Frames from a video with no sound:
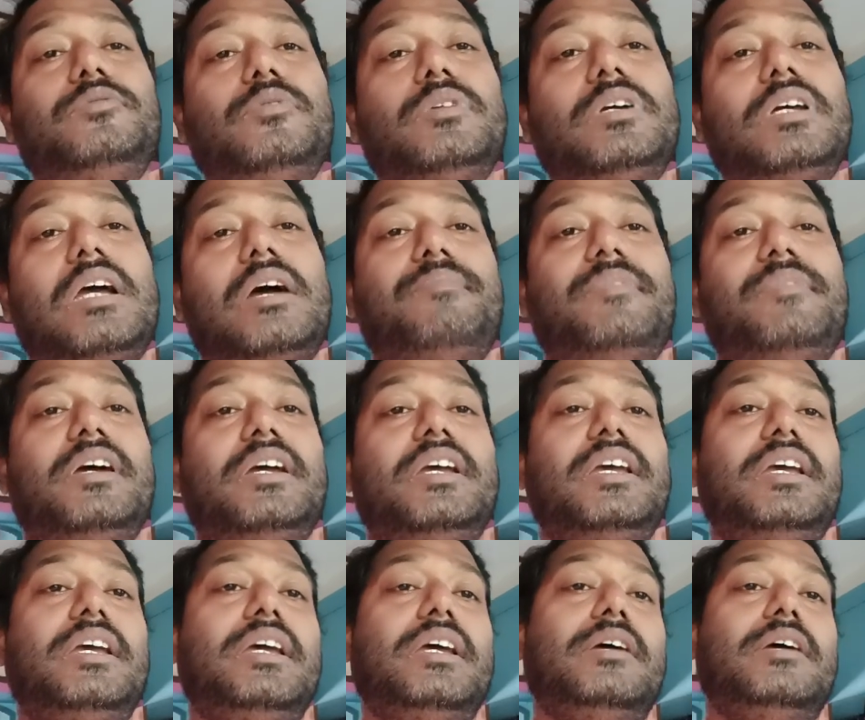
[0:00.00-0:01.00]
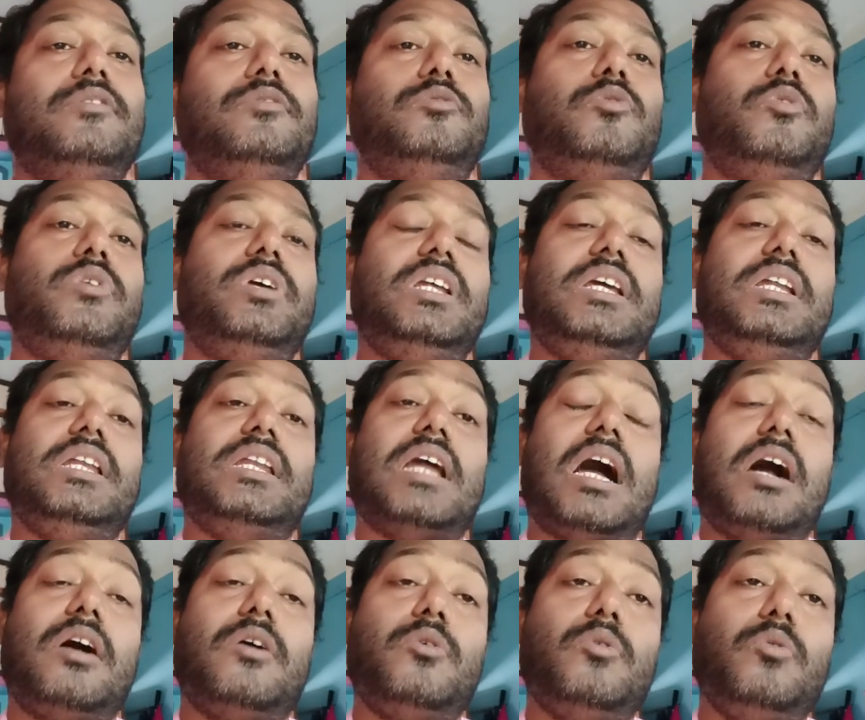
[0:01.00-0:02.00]
আপনাকে তৈরি না
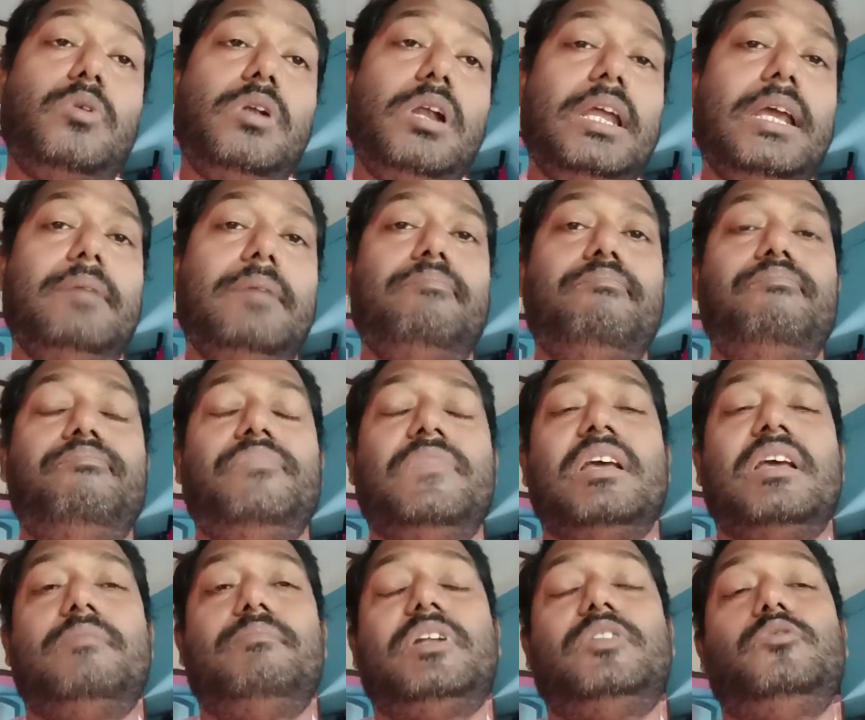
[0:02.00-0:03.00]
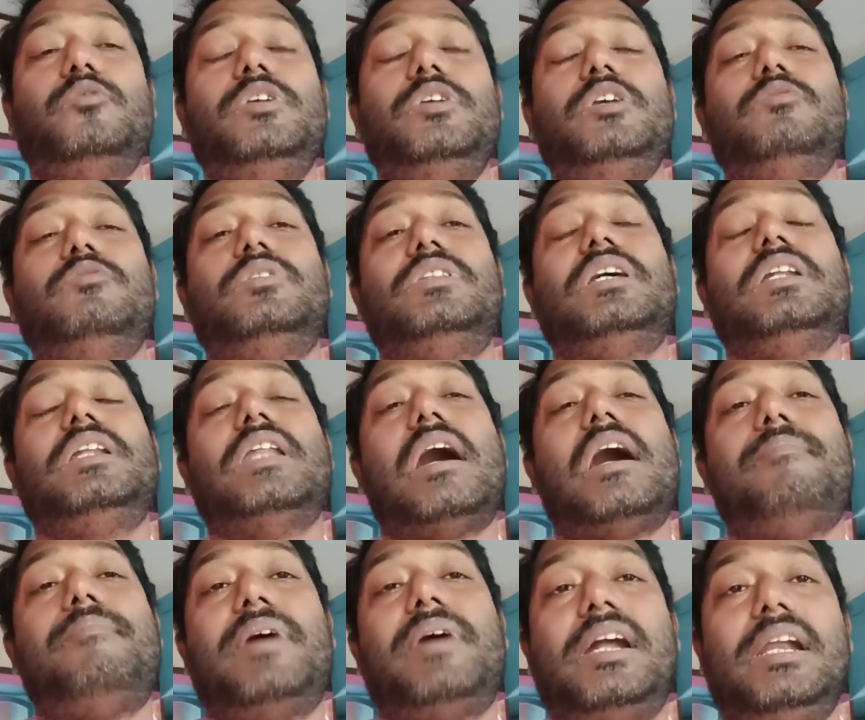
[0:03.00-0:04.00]
করলে বা তৈরি করতে না
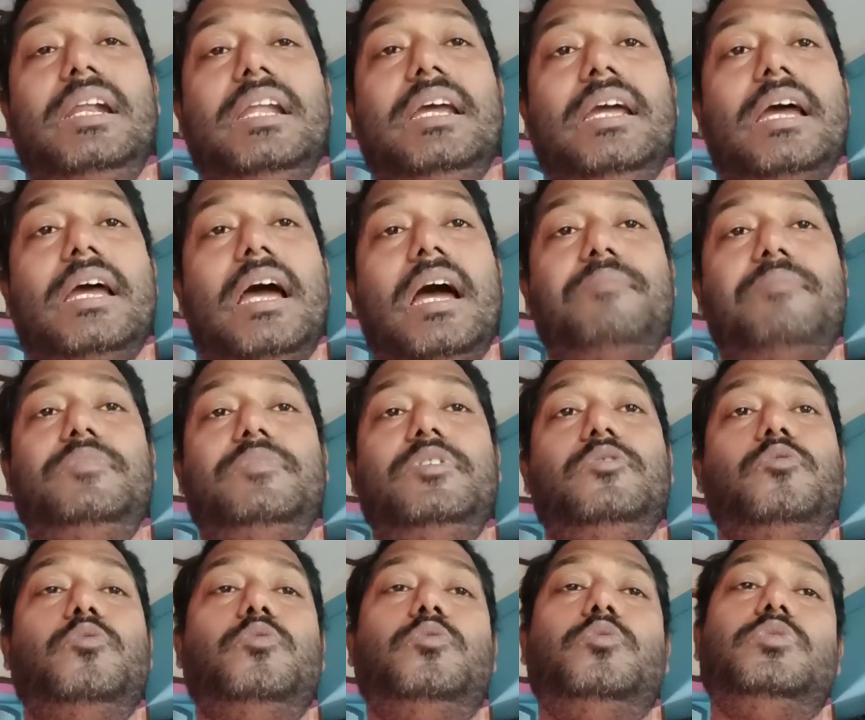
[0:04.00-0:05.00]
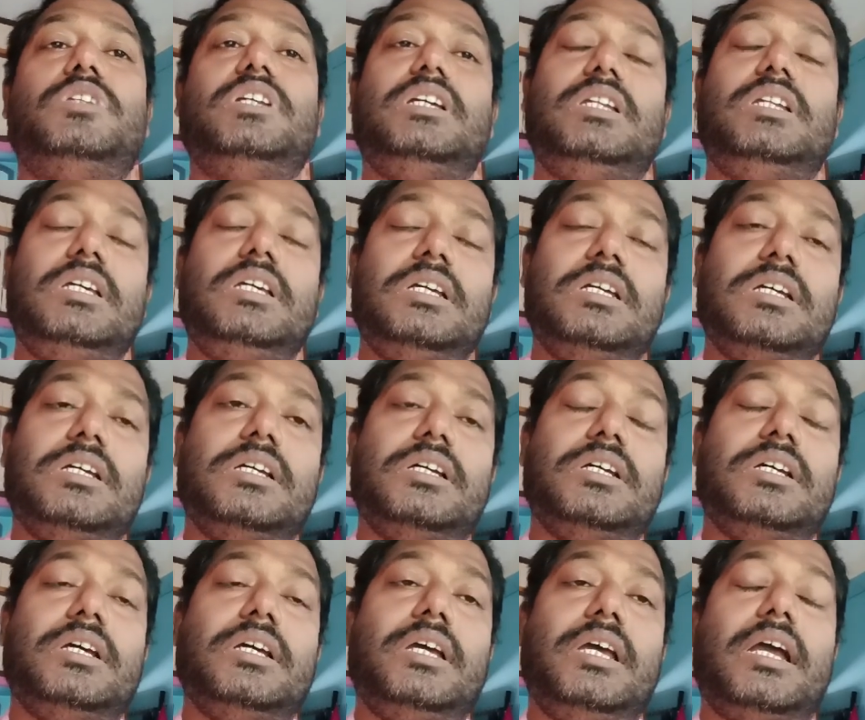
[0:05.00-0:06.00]
পারলে আপনি কোনো দিনই
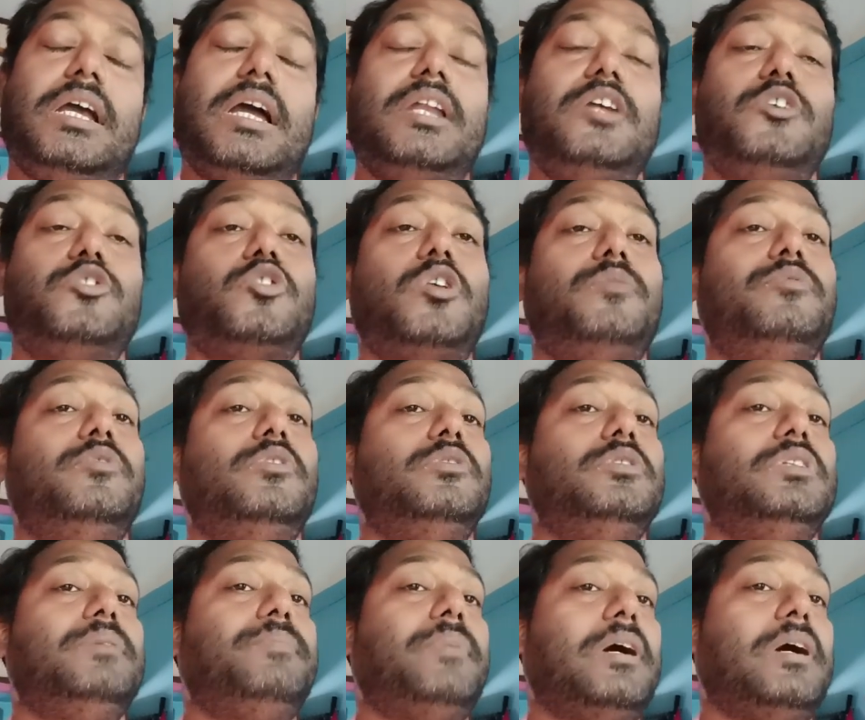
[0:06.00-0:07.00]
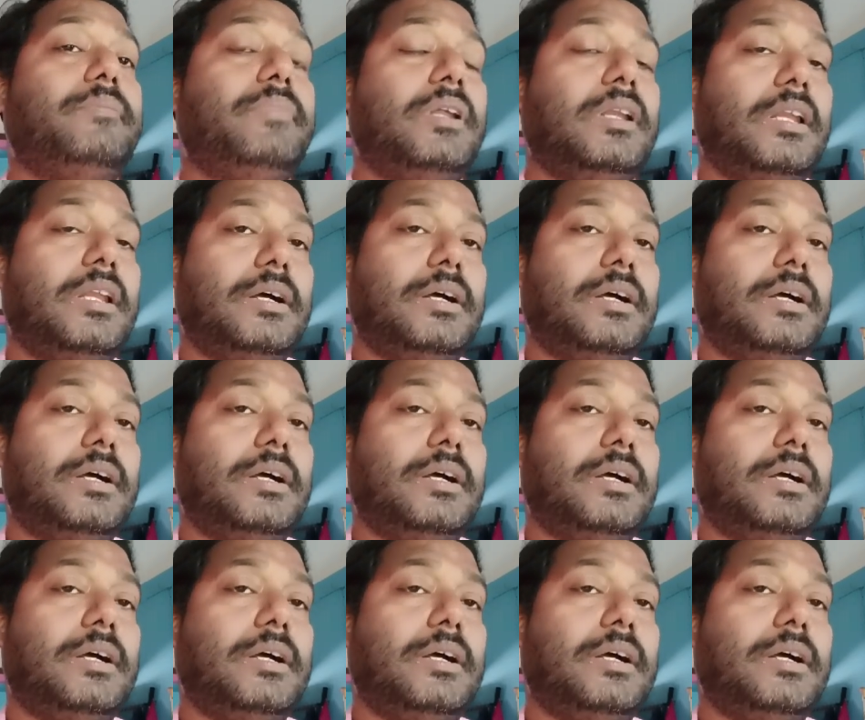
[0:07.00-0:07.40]
এখানে সফল হতে পারবেন না